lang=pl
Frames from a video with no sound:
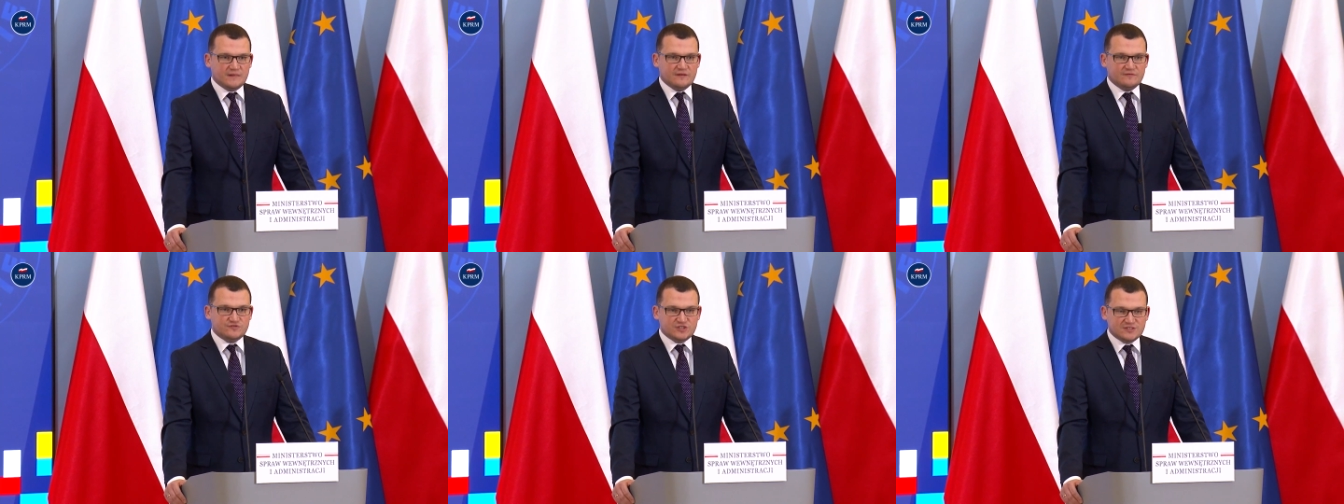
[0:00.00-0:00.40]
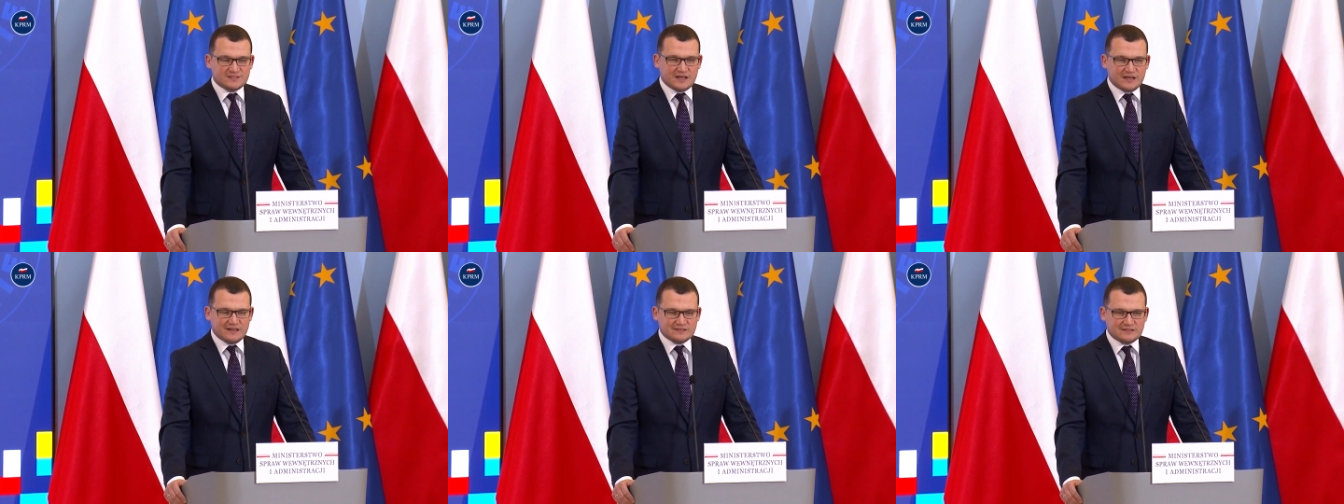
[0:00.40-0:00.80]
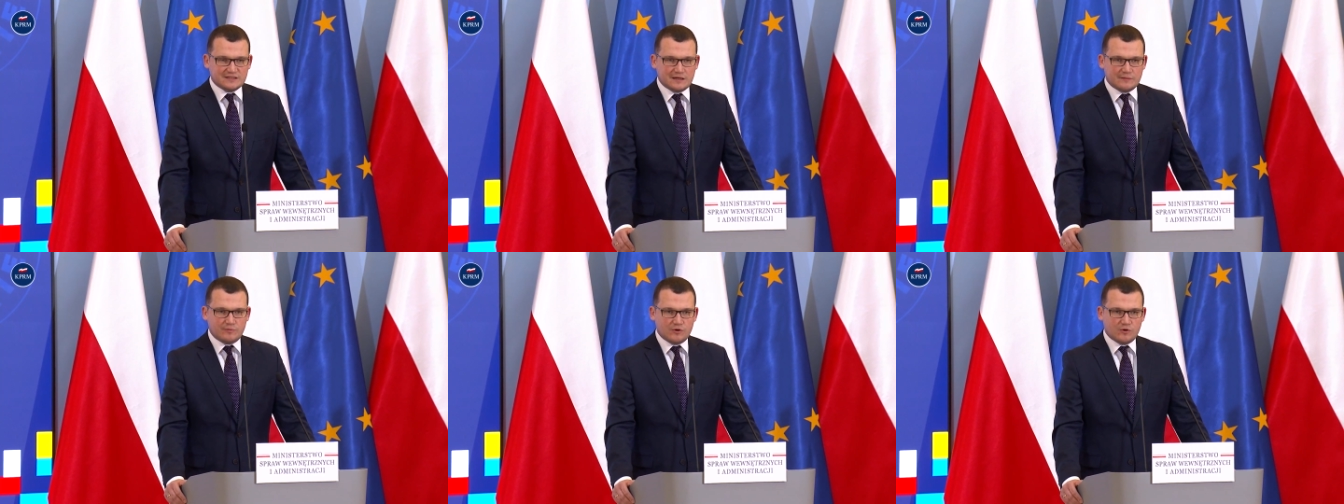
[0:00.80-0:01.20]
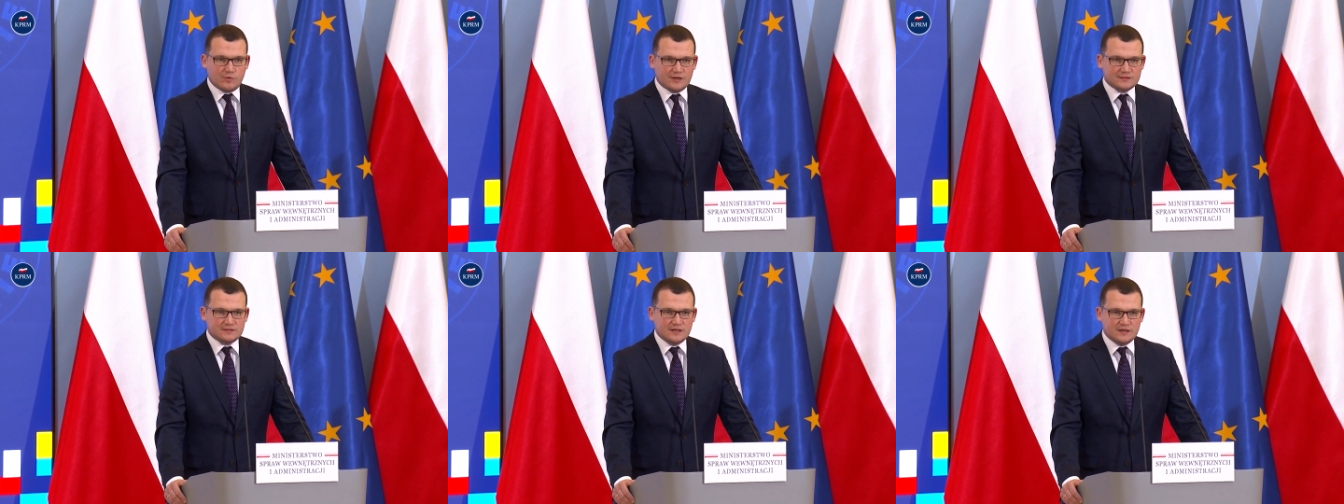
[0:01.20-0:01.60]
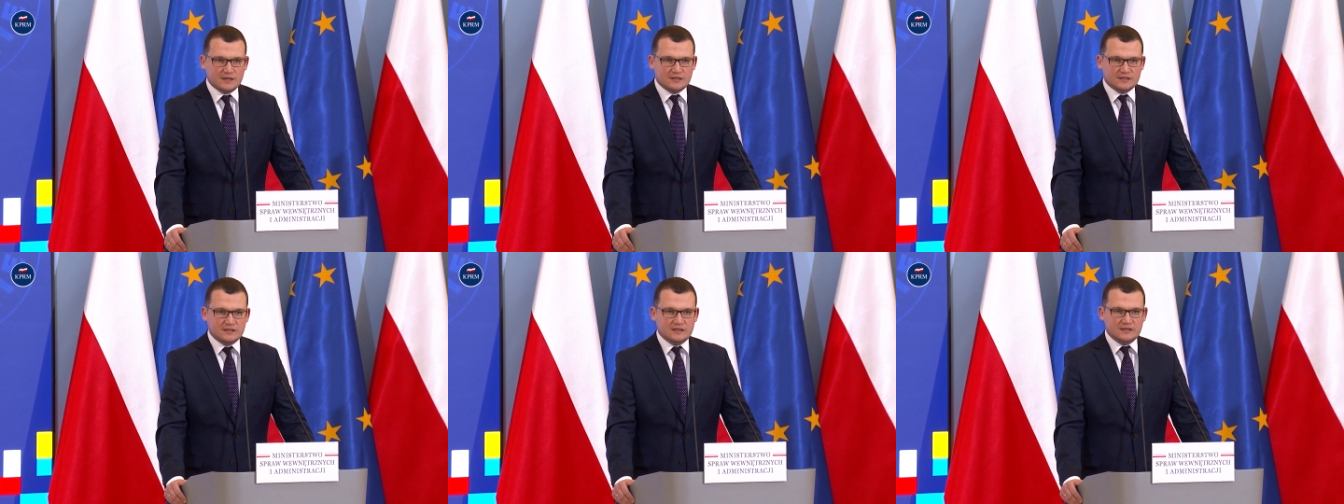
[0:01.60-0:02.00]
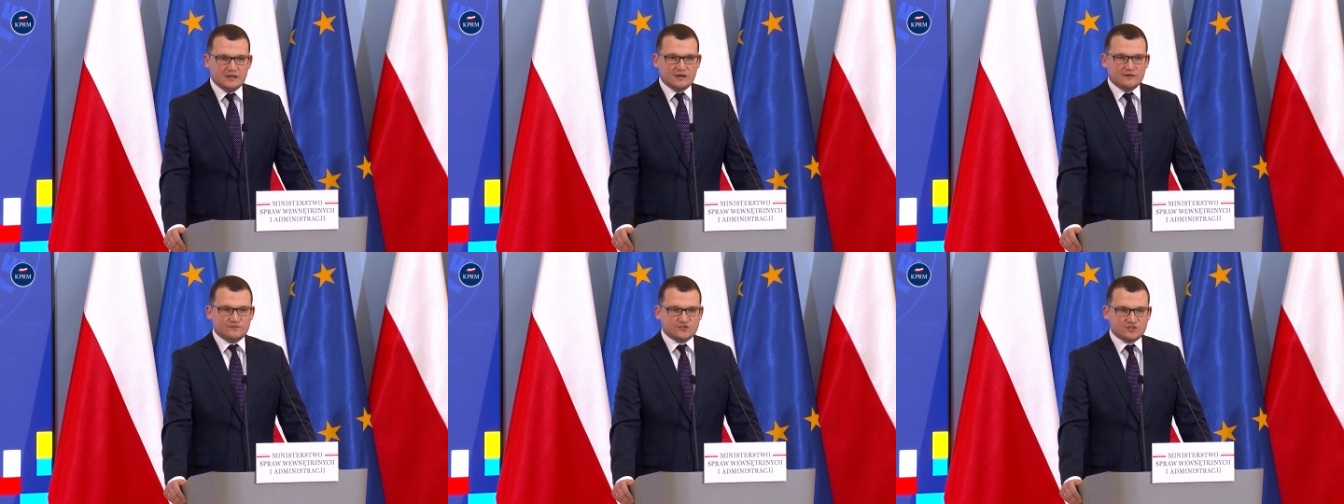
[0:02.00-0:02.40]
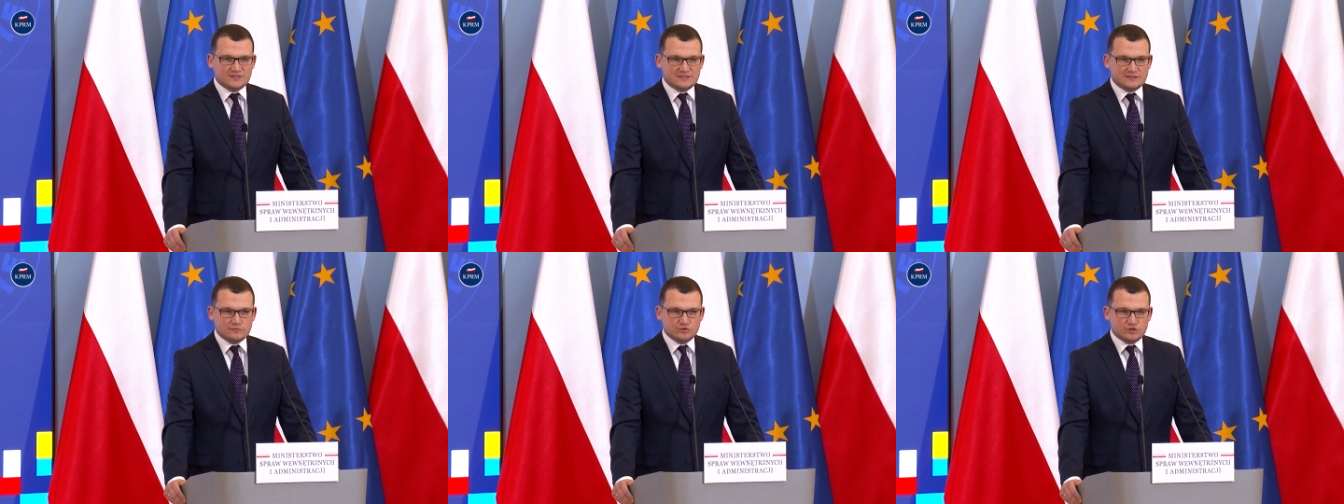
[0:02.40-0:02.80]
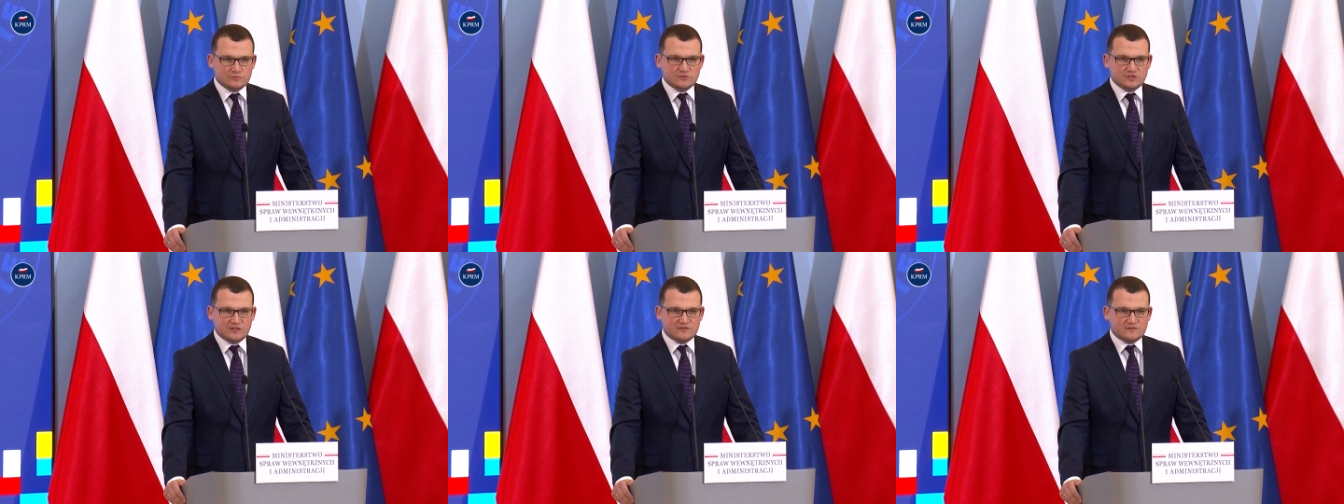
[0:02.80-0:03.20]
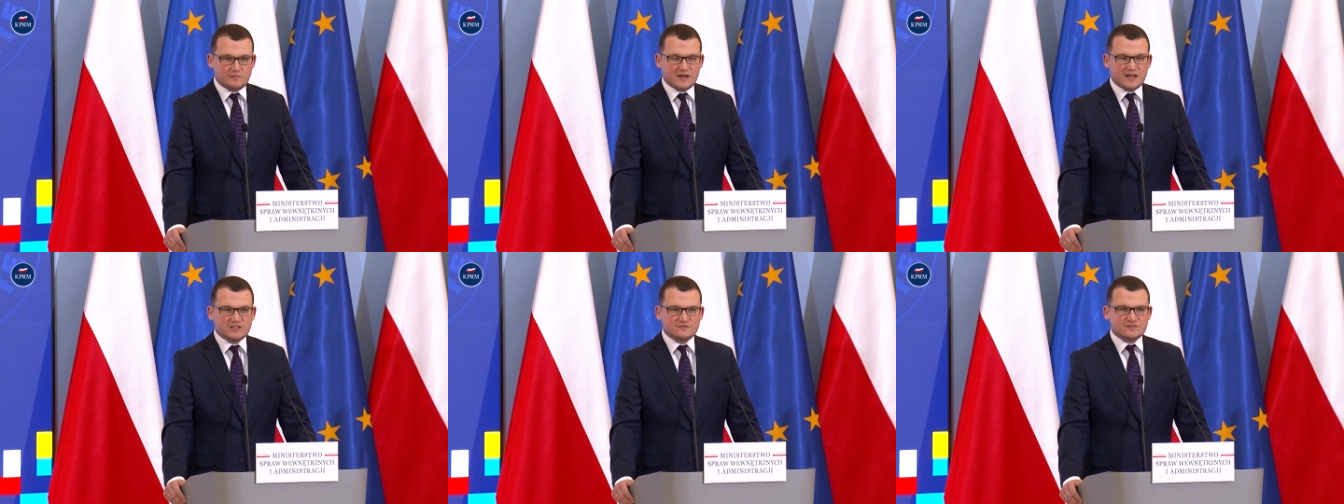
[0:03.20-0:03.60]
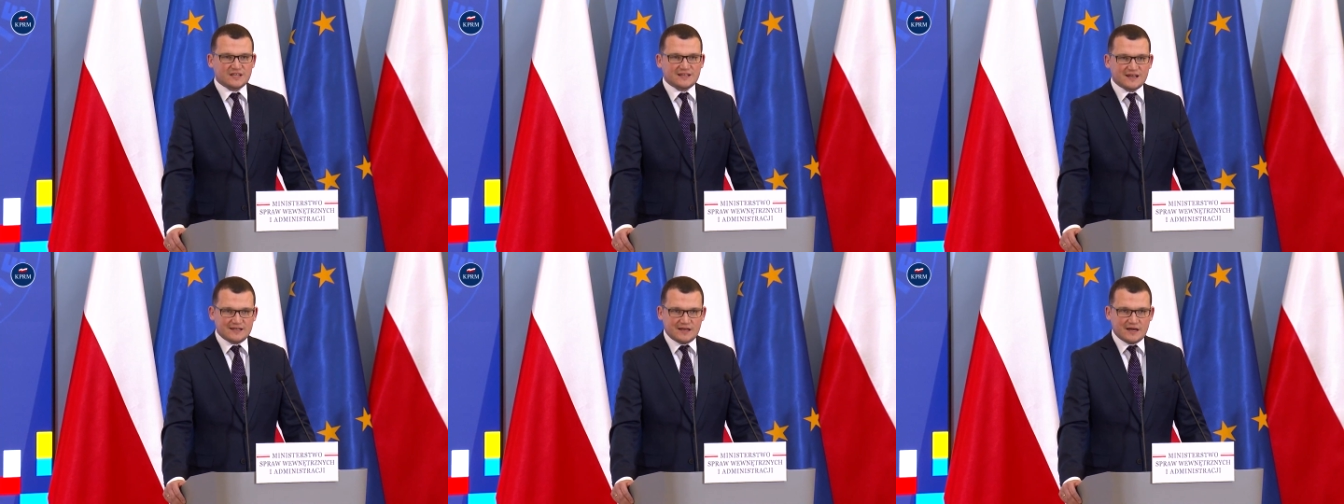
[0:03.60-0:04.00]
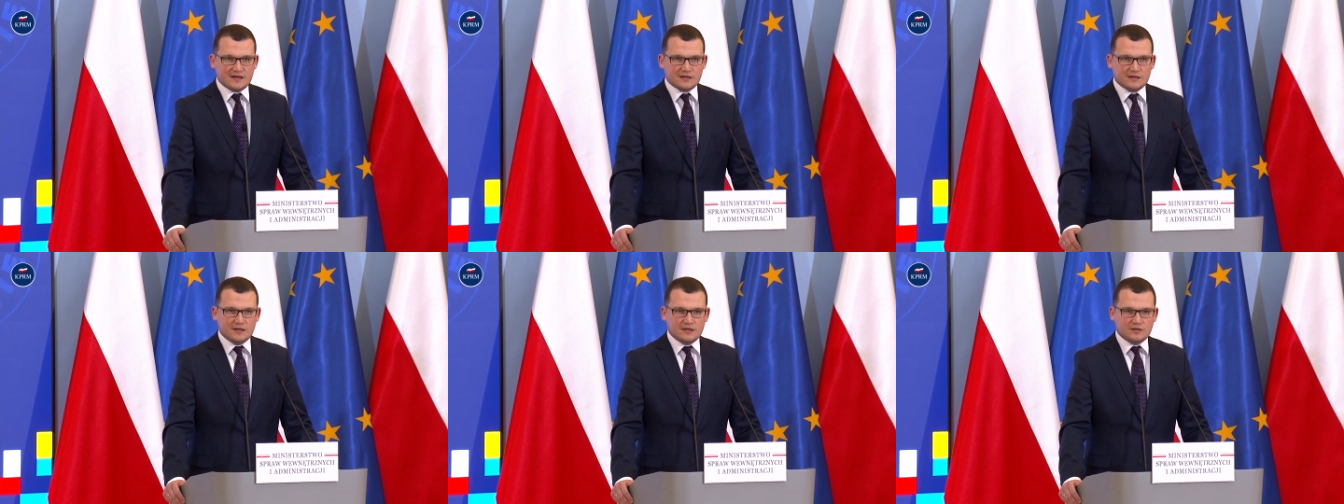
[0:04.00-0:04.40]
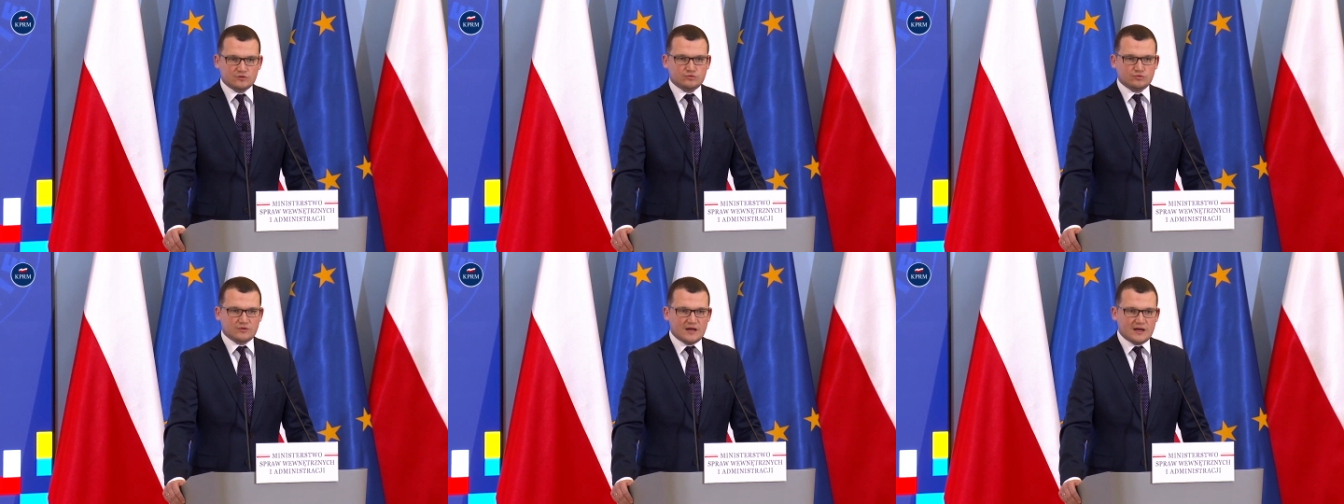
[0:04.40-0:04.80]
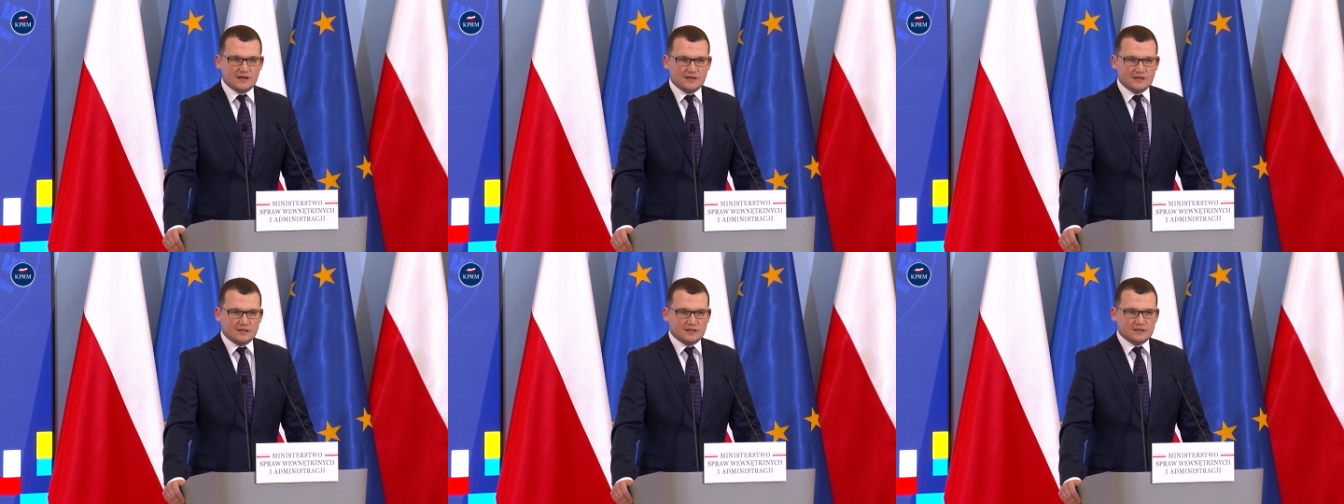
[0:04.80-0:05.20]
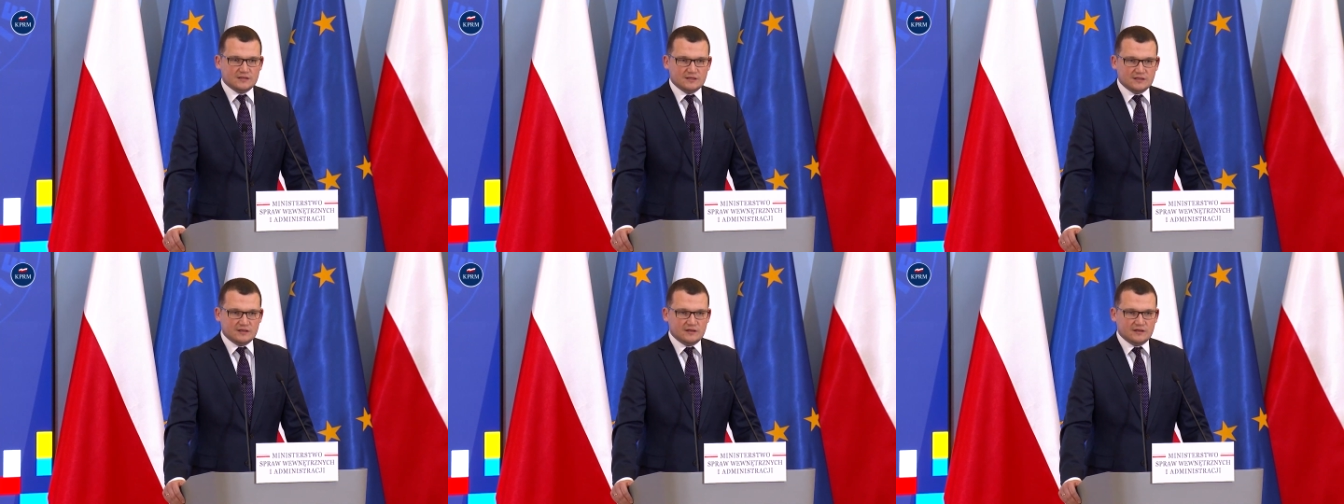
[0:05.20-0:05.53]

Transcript: wszystkie ręce na pokład i wszyscy musimy się wspierać w zadaniach, które y,